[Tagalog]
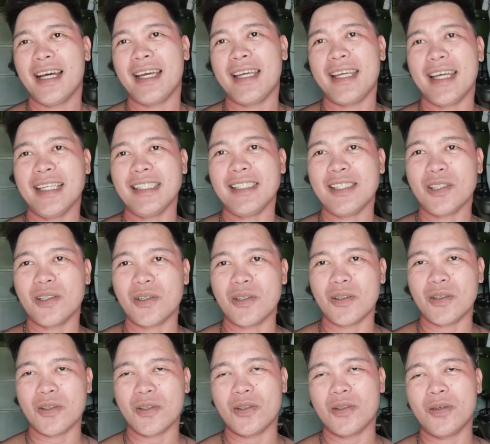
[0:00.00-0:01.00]
Ayan, so
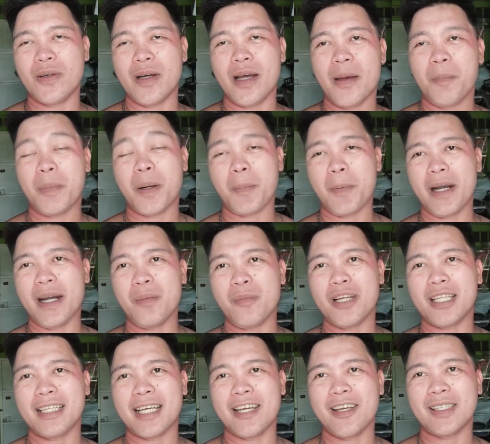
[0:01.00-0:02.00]
prepare na
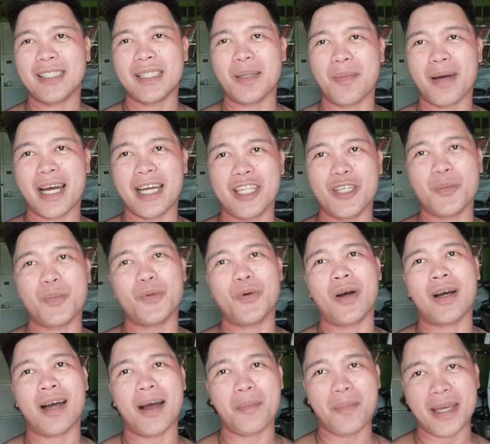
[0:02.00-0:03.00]
muna tayo at samahan niyo
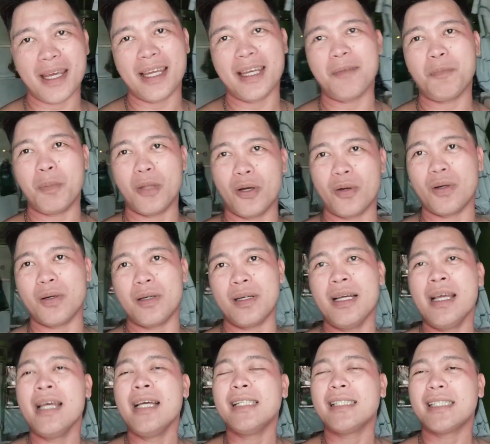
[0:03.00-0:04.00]
po kami ni
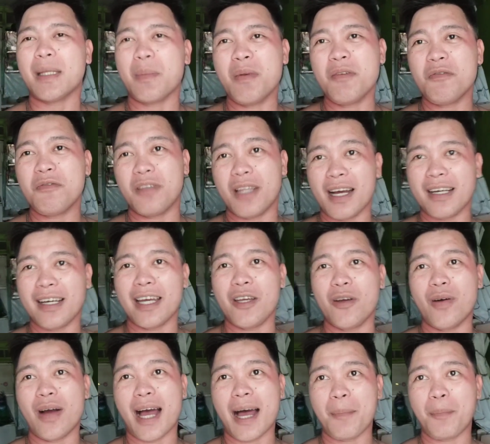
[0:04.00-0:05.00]
Plong sa aming vlog
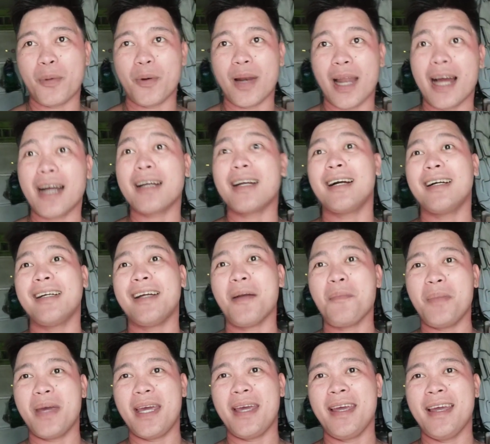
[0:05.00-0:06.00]
ngayong hapon hanggang
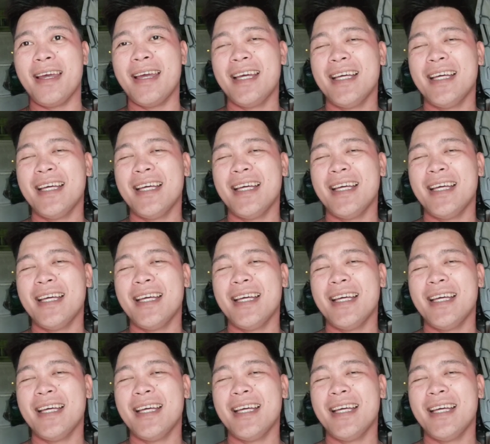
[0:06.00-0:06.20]
gabi.